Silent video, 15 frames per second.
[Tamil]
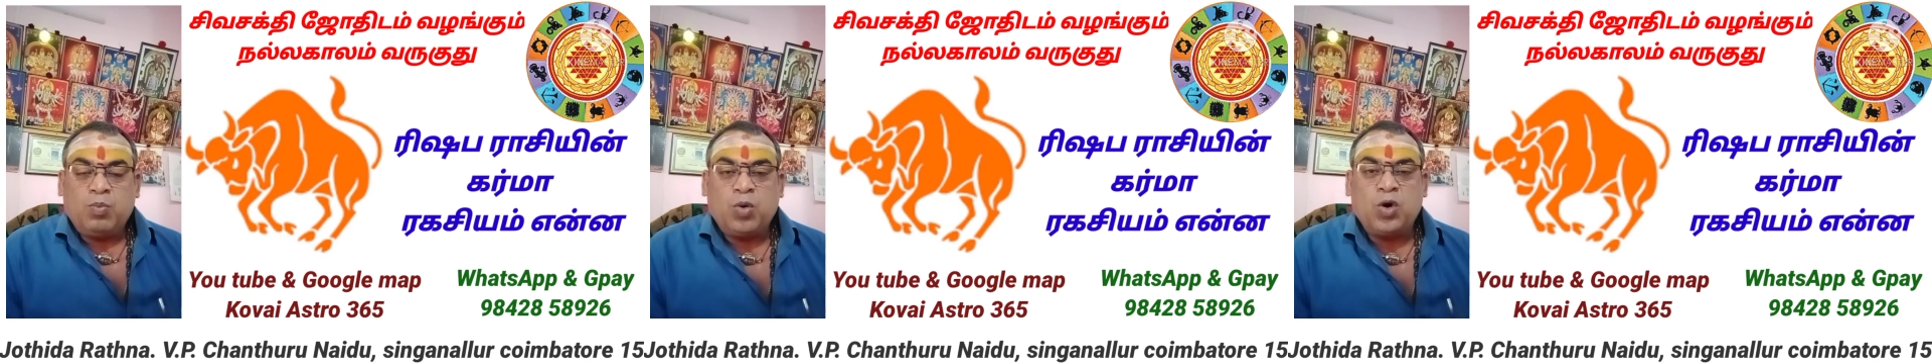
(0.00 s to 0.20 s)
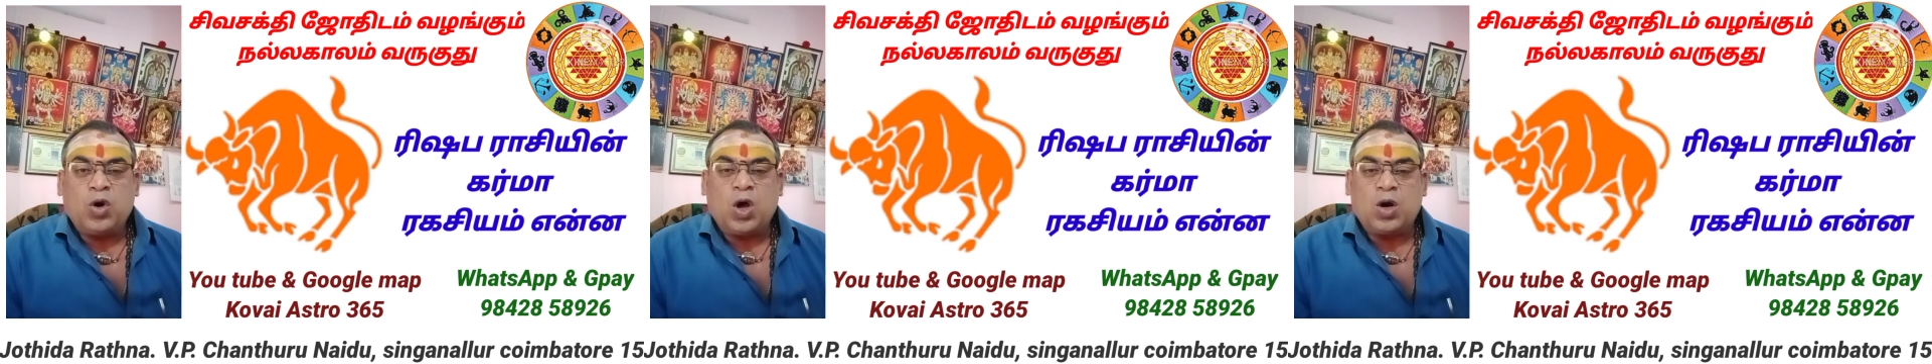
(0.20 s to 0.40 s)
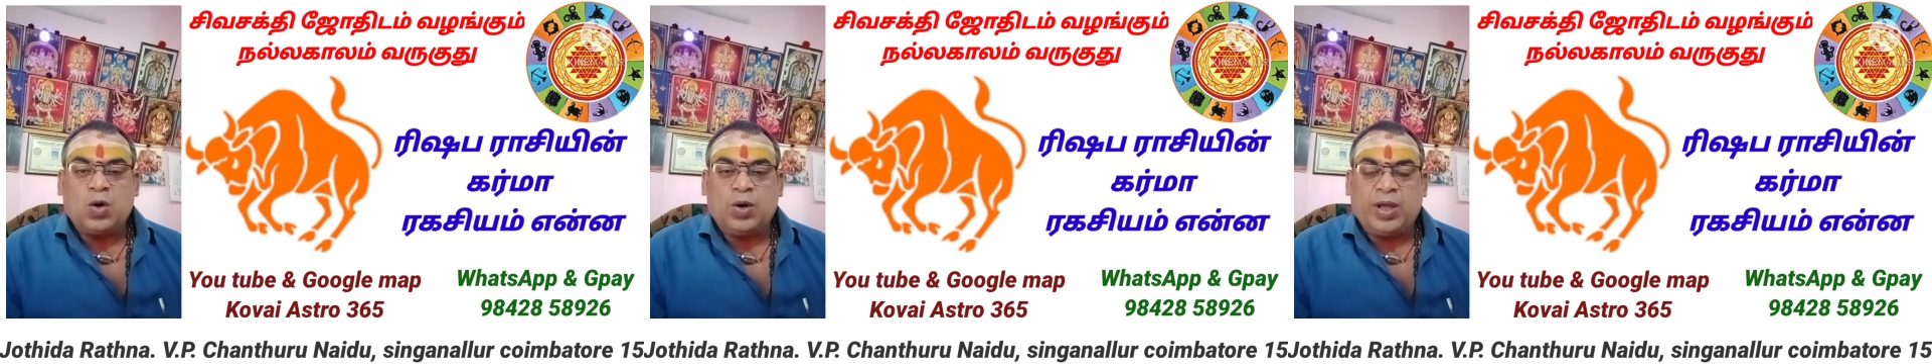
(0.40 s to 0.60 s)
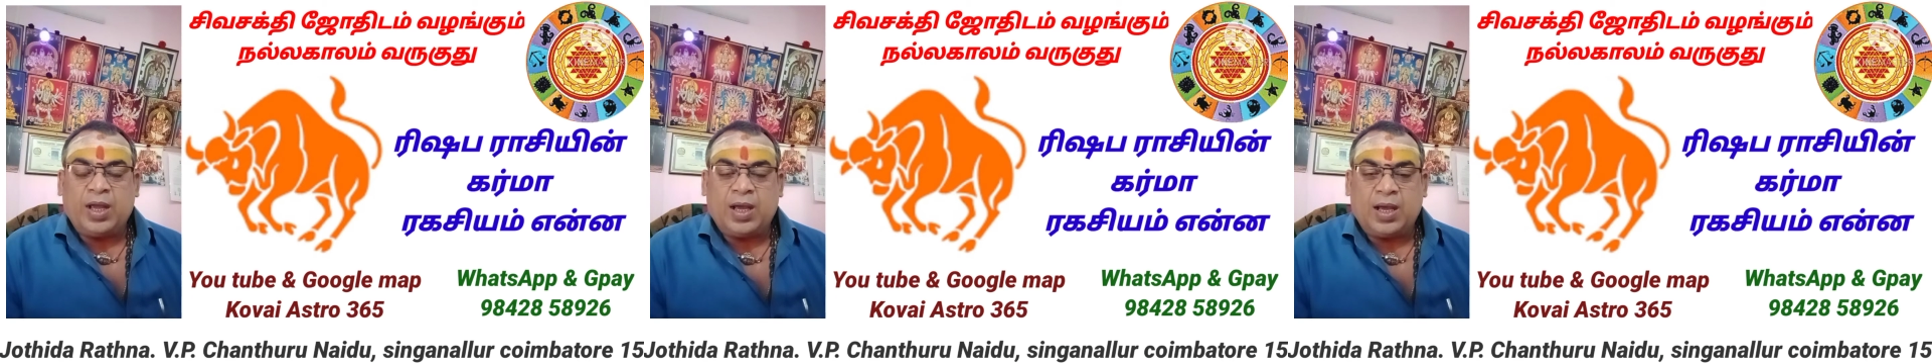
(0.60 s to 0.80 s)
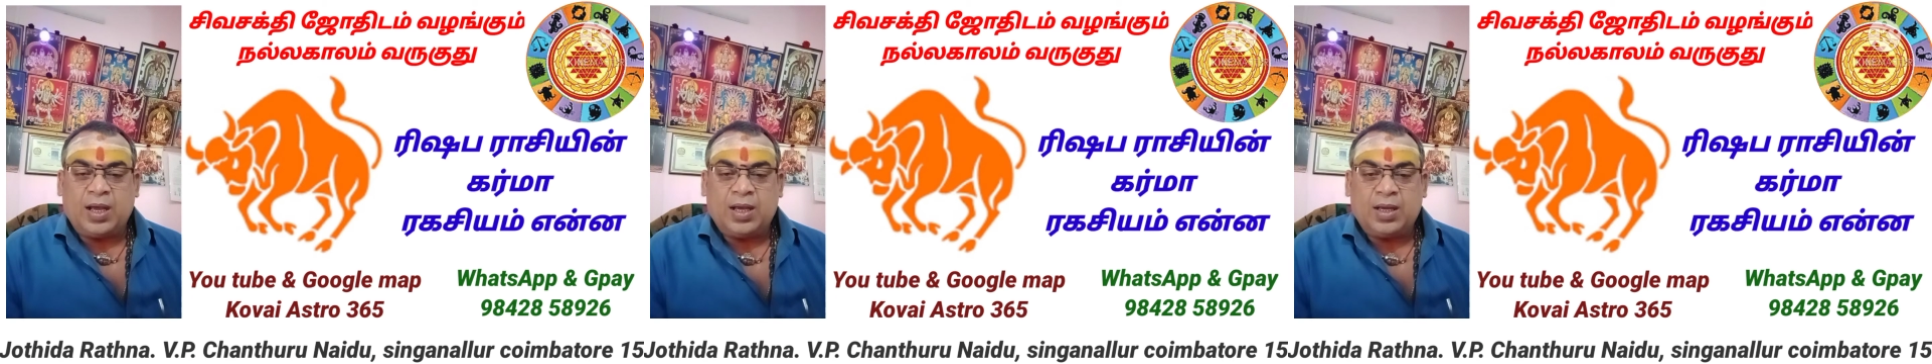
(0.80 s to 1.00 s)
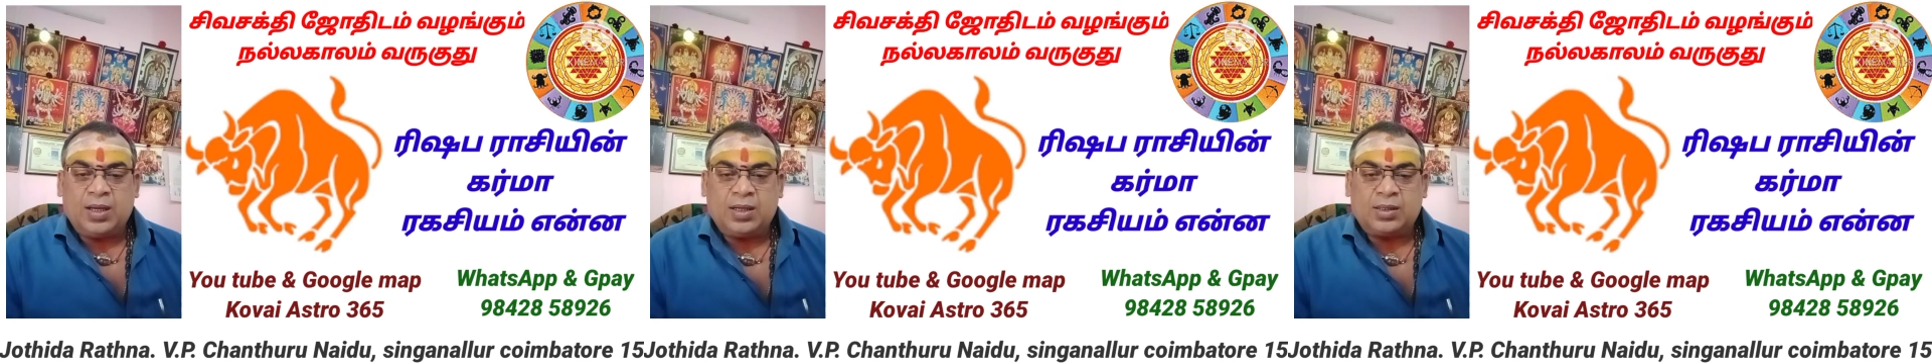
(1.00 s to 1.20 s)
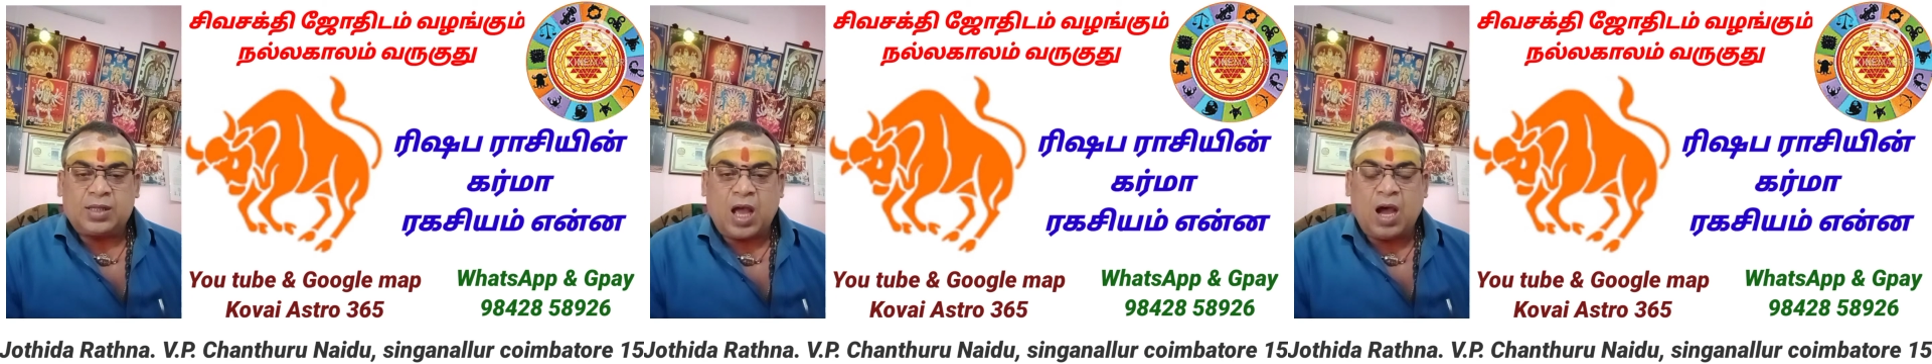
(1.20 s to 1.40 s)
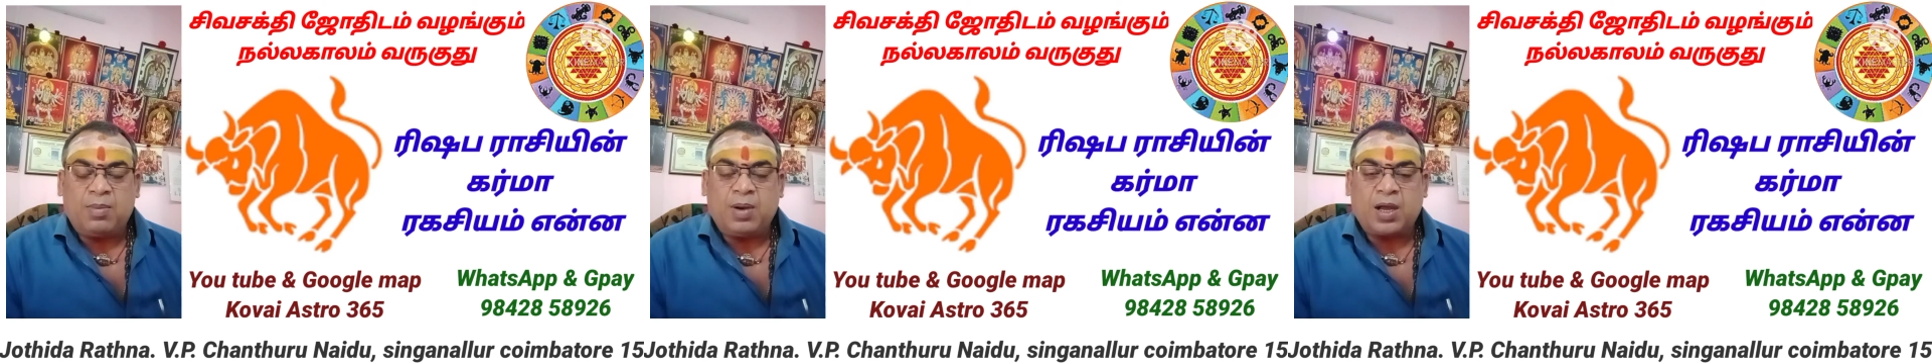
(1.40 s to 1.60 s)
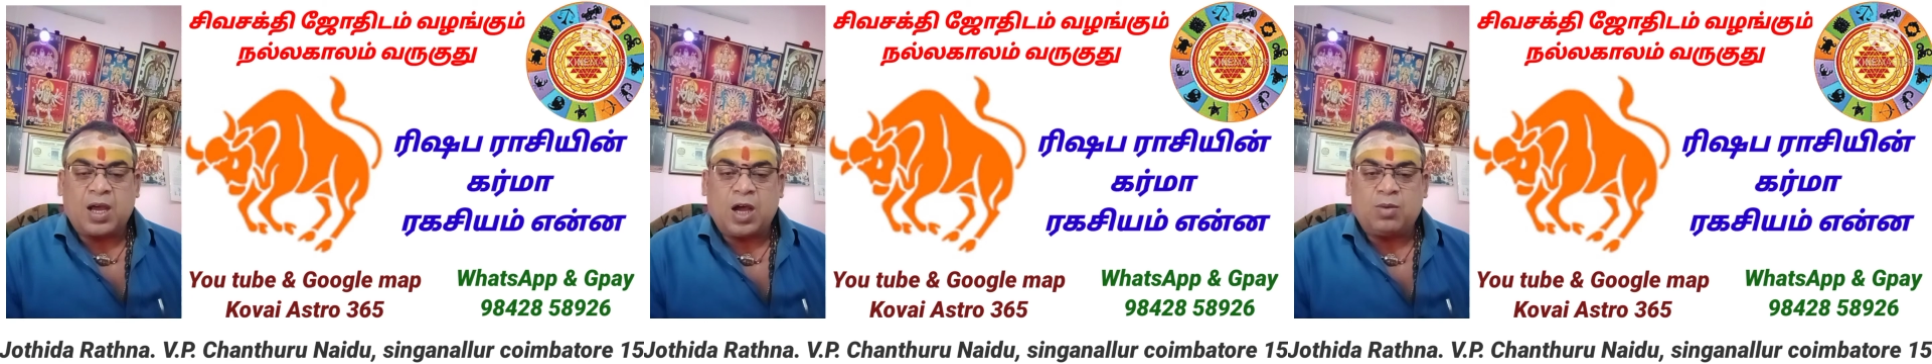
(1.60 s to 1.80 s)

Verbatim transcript: முன்னோருடைய சாப